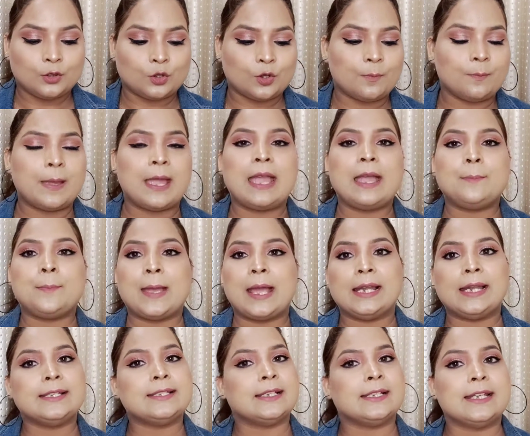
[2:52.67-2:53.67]
तो मैं
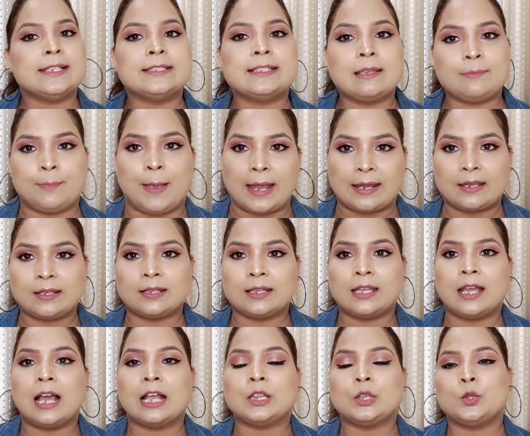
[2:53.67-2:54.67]
पहले चलिए इसकी पैकिंग
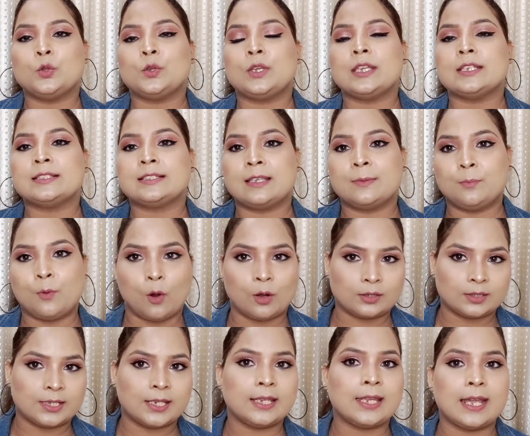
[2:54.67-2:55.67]
दिखाती हूँ कि इसकी
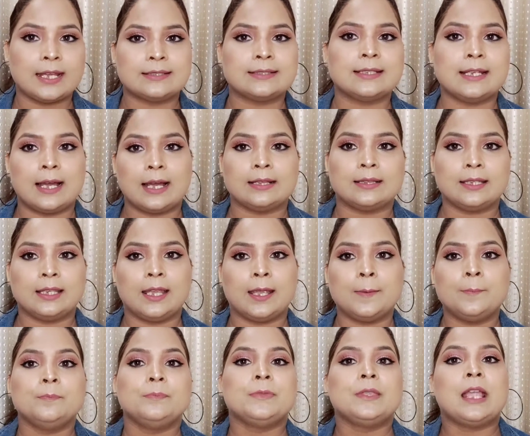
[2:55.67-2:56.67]
बॉक्सिंग कैसे आती
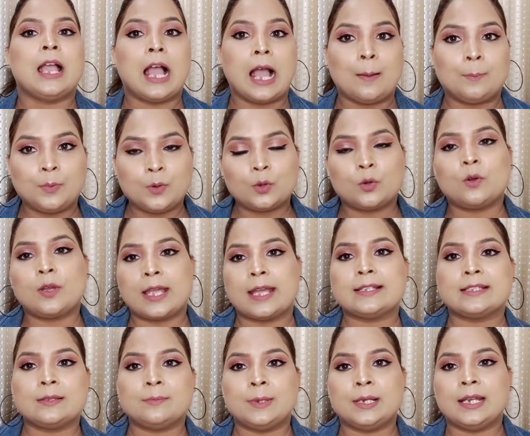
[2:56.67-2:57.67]
है आप लोग को
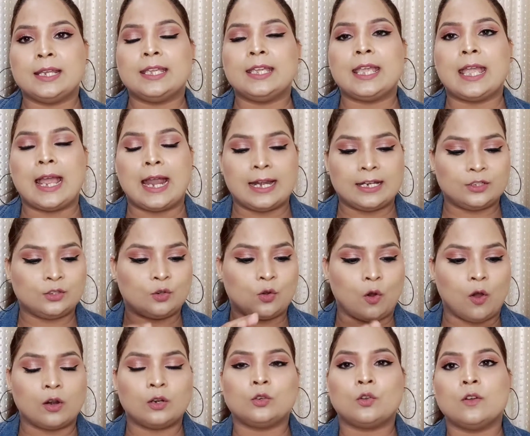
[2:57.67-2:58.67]
कैसे मिलेगी एंड
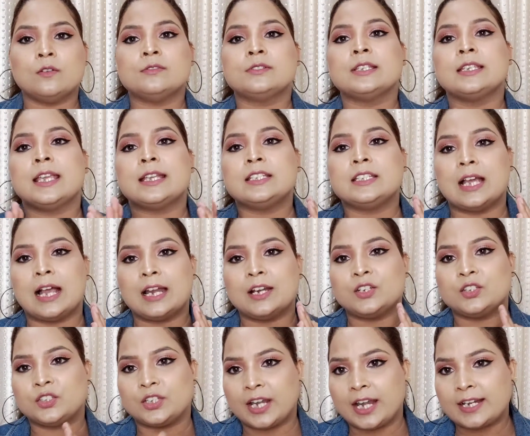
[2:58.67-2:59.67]
कौन कौन से ये
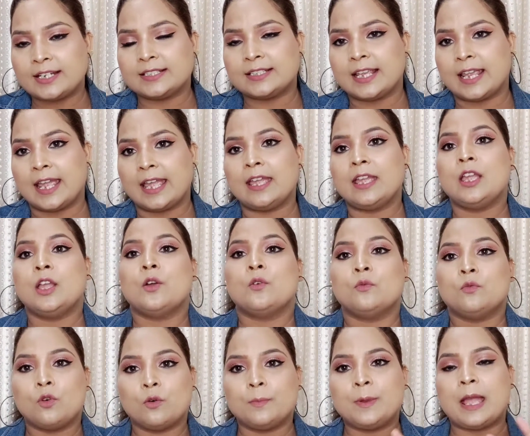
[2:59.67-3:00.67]
चार शेड्स हैं
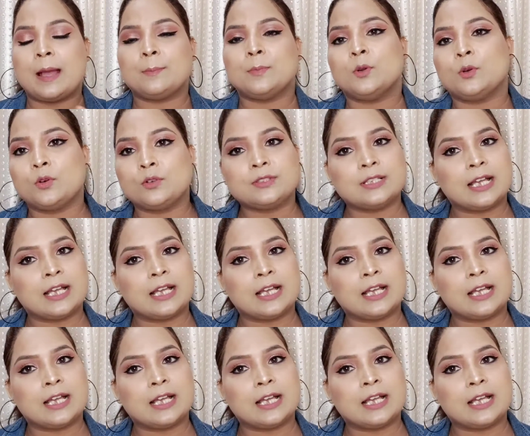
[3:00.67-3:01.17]
वो भी आप लोग को